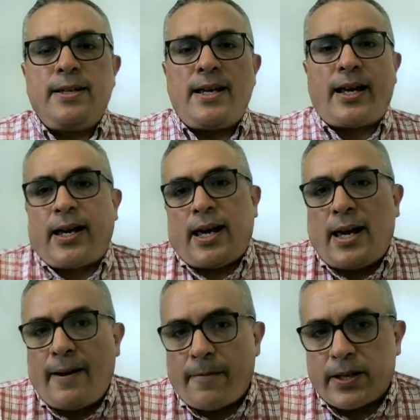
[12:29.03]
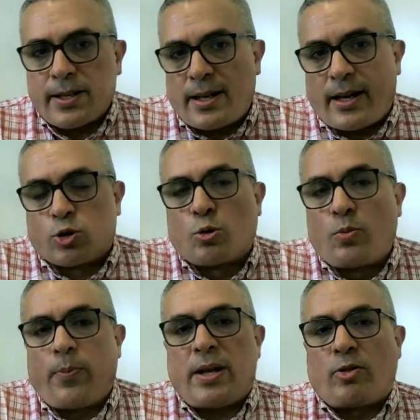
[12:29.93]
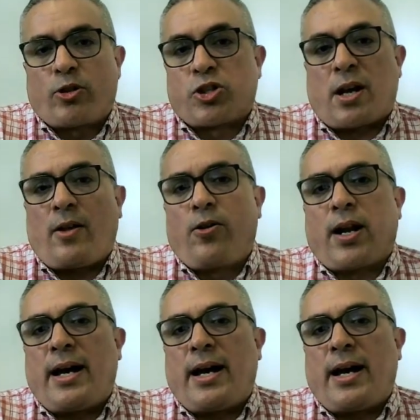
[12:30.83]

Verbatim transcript: y que en su momento se quedó